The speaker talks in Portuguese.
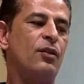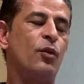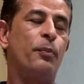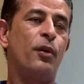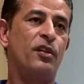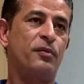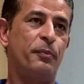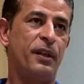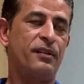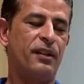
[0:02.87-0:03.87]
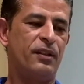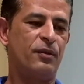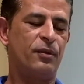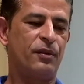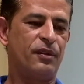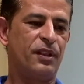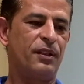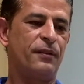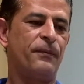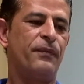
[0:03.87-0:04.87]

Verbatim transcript: do próximo presidente do Cruzeiro,